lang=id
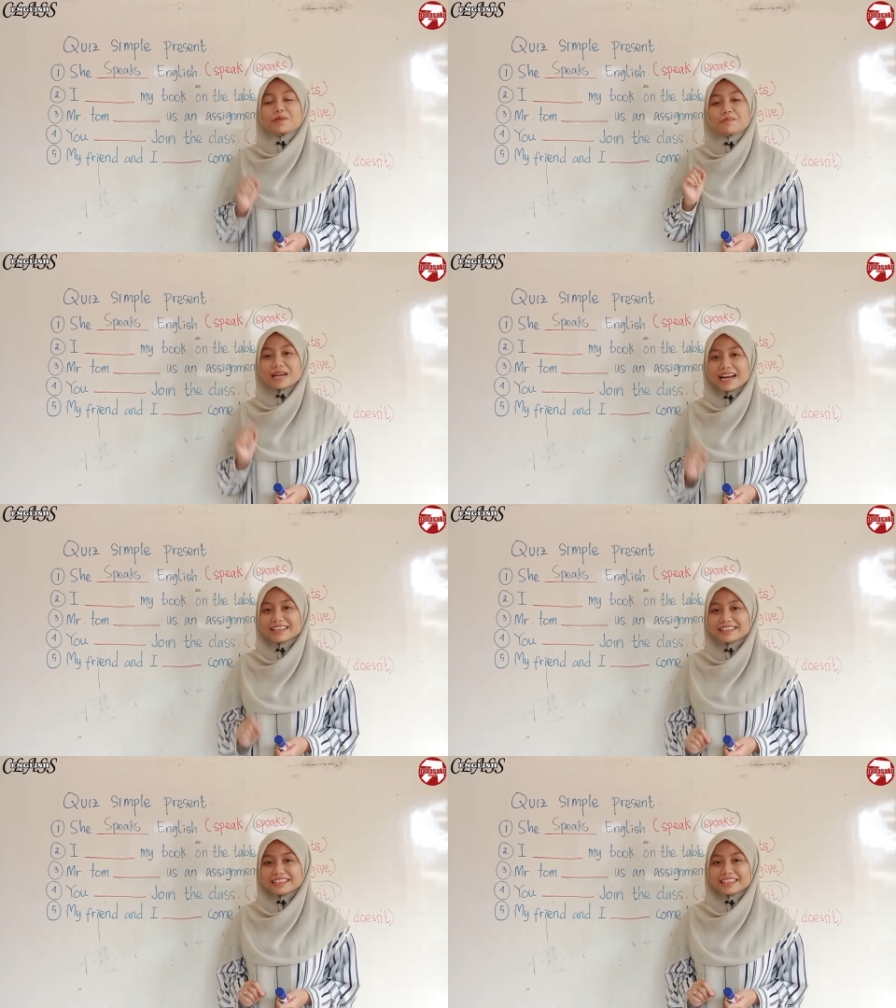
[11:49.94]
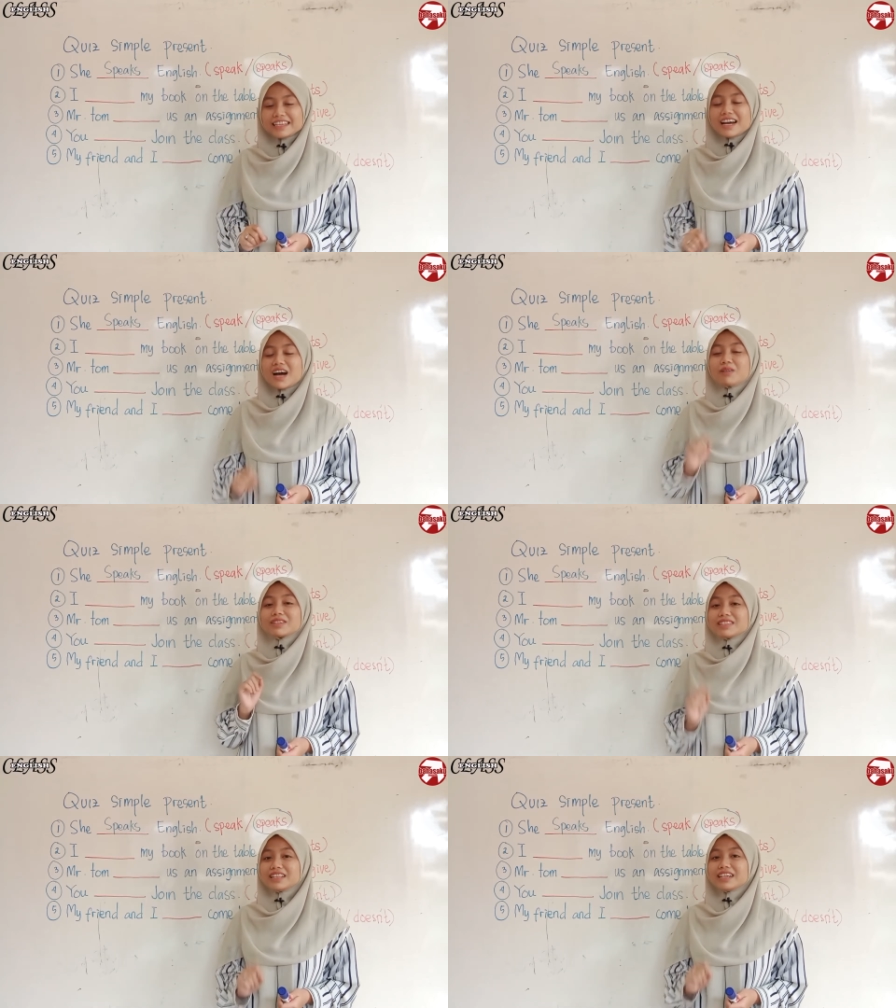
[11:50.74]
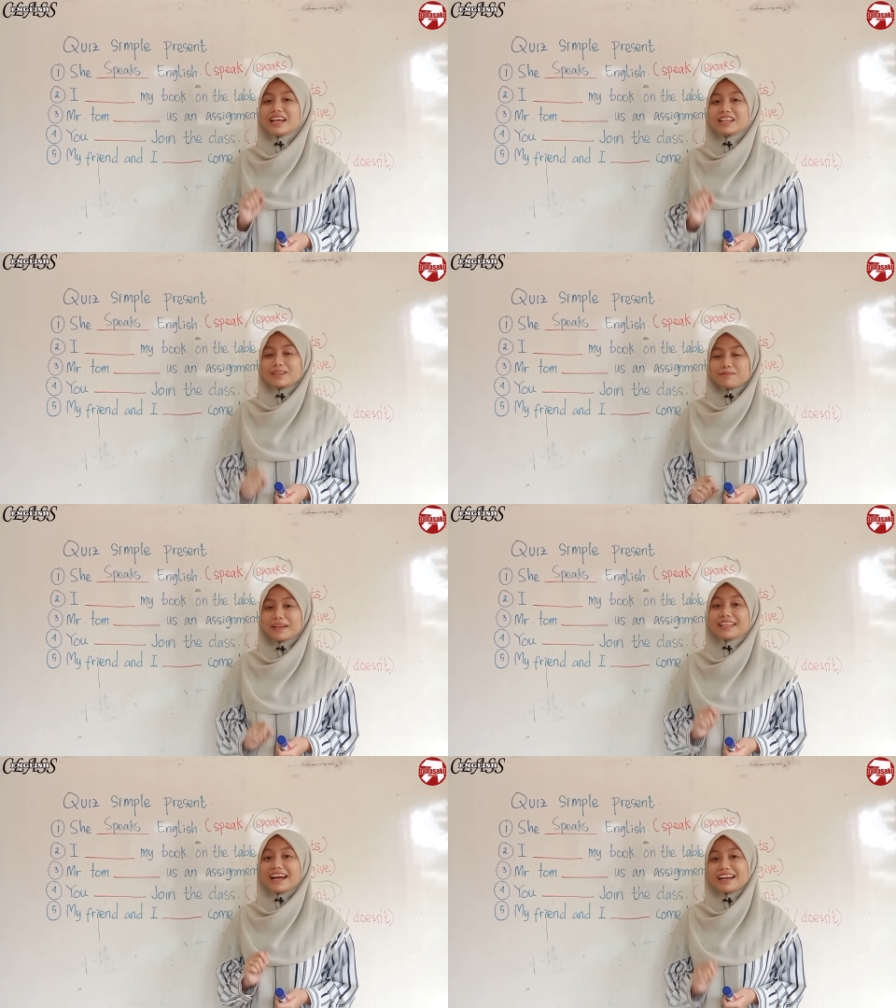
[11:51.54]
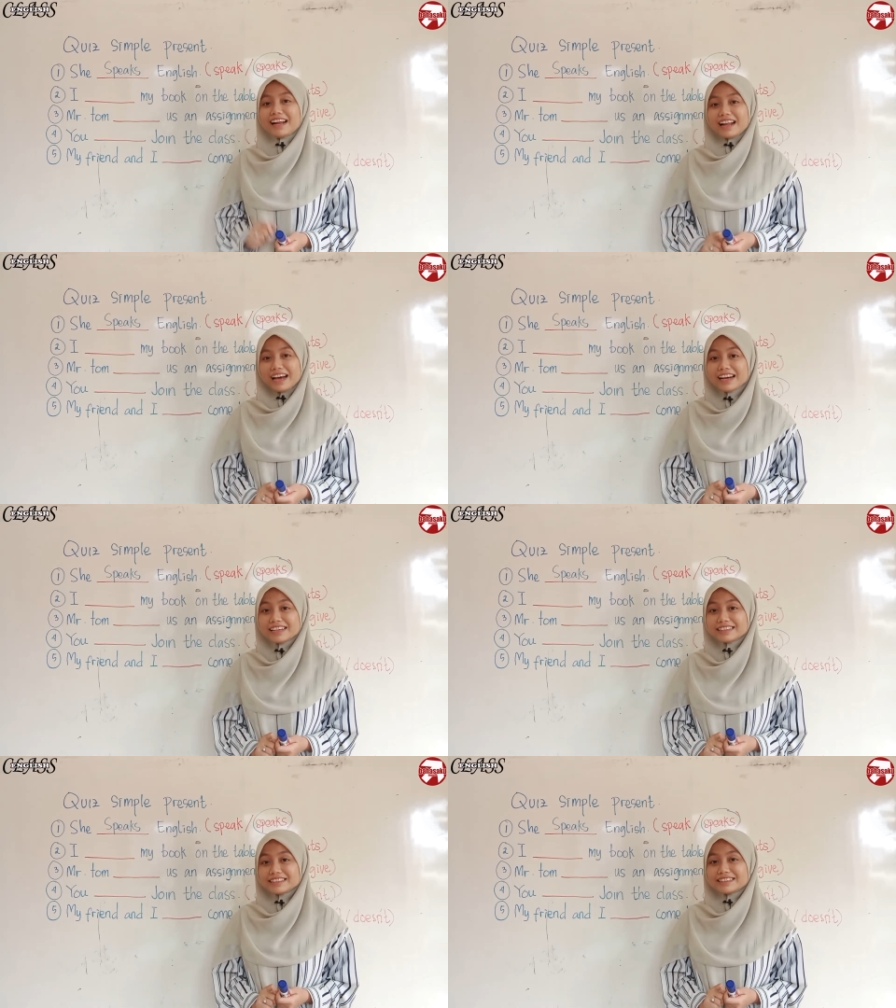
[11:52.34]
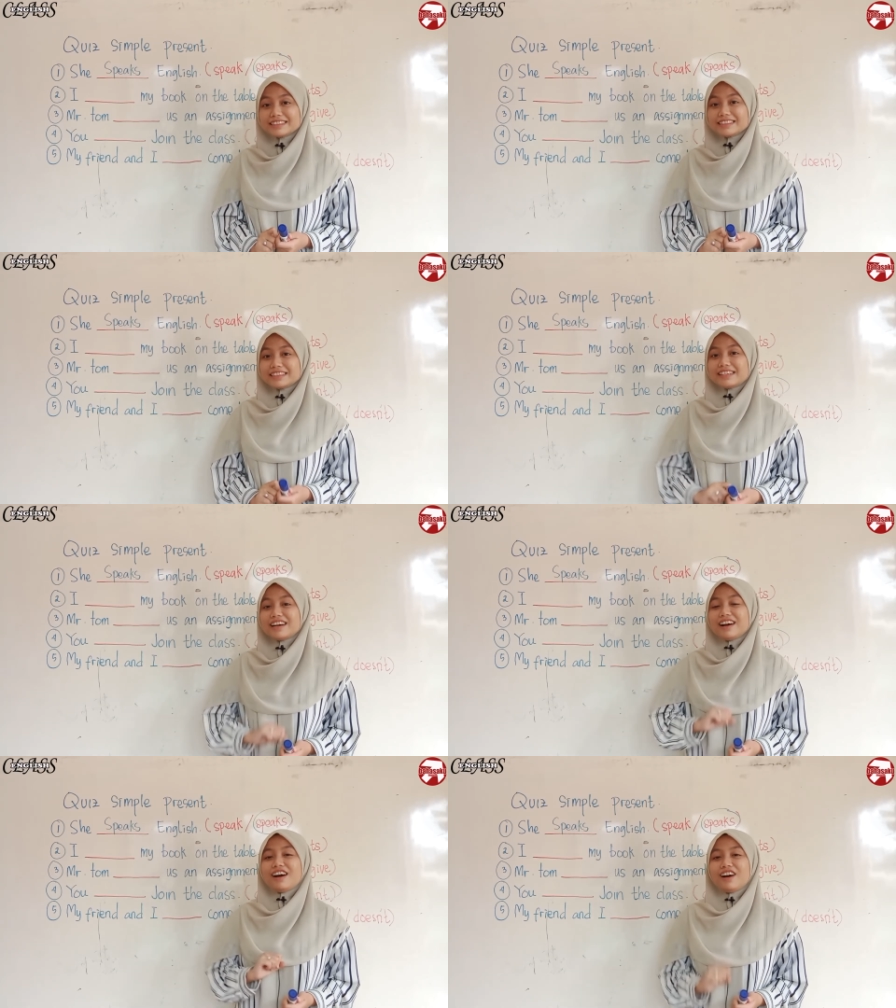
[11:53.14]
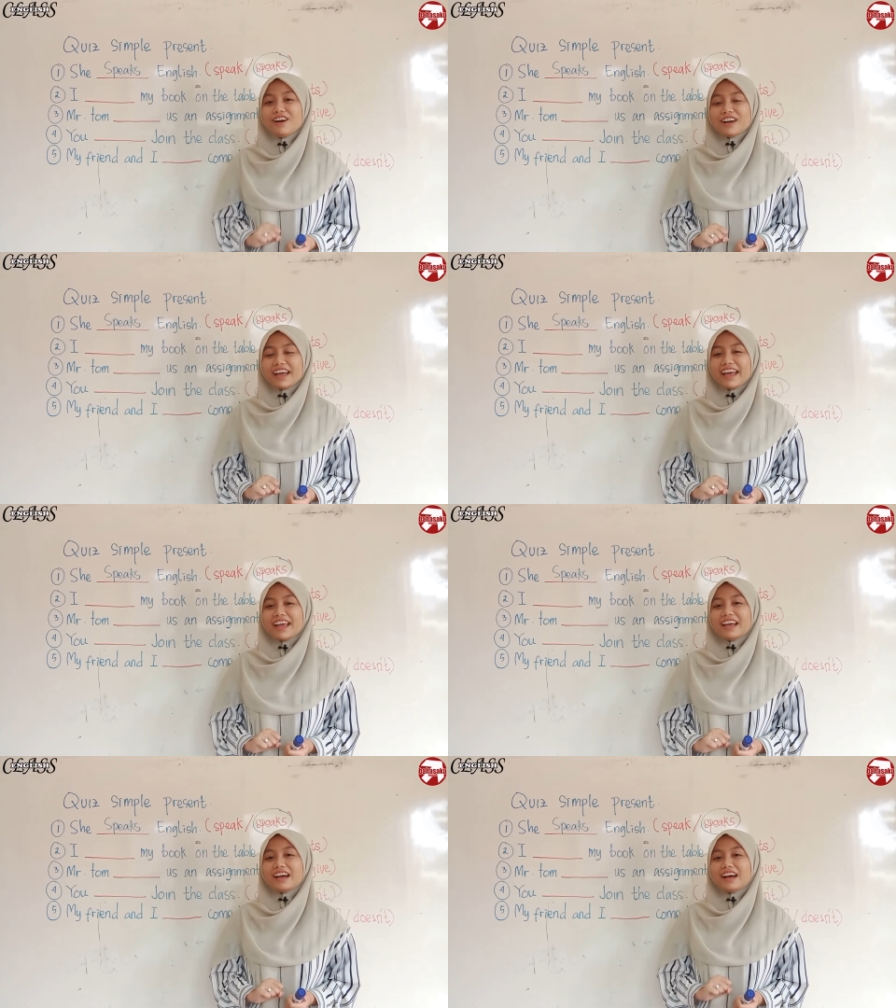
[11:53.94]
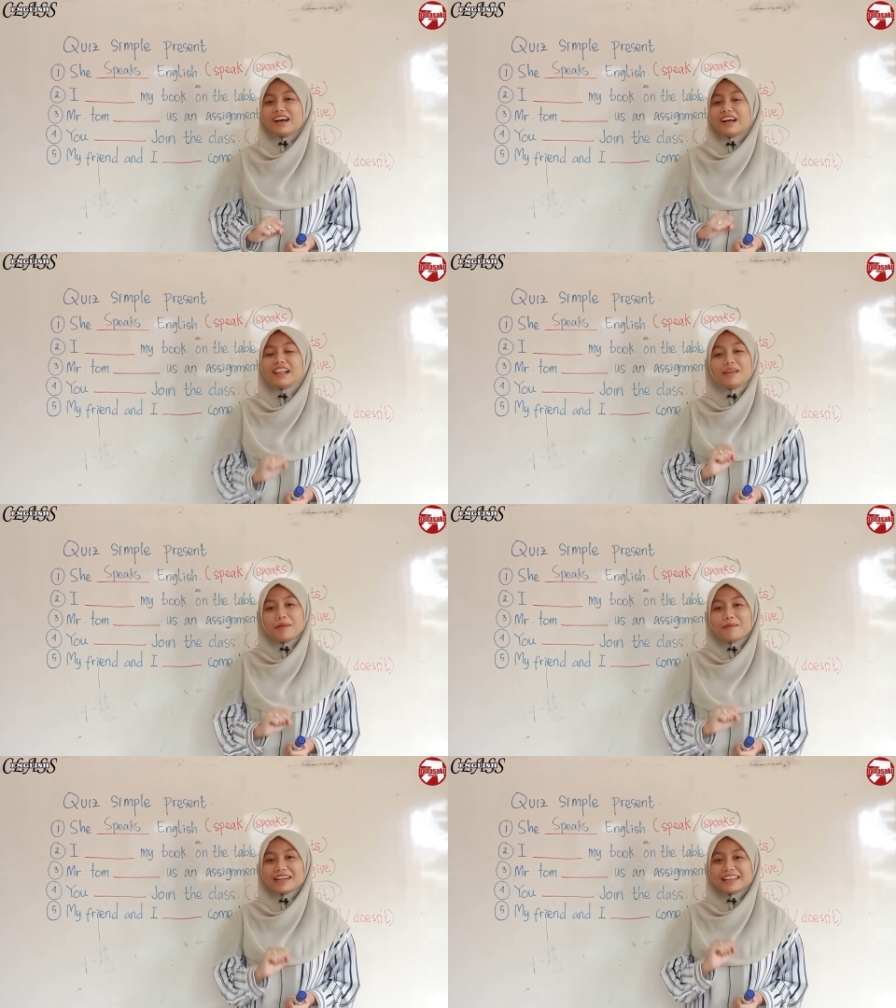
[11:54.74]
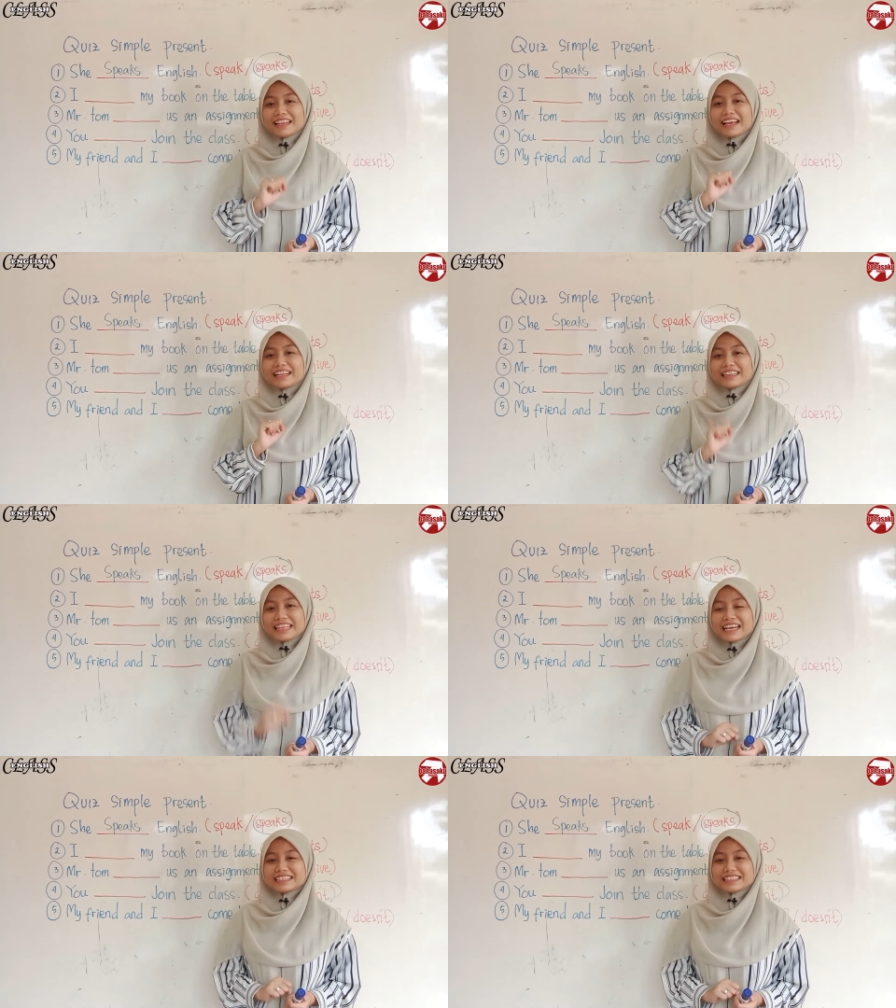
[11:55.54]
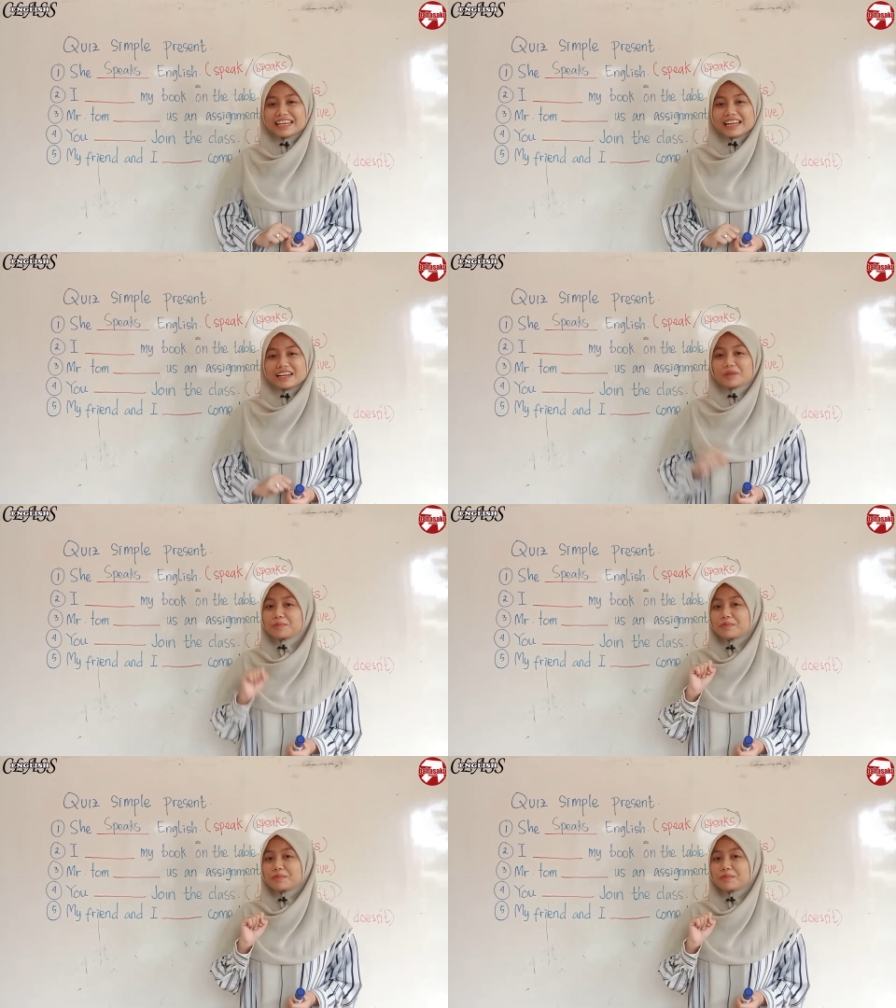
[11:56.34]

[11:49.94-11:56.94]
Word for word: Berarti auxiliary yang tepat adalah Oke, okay, 5 detik dari sekarang.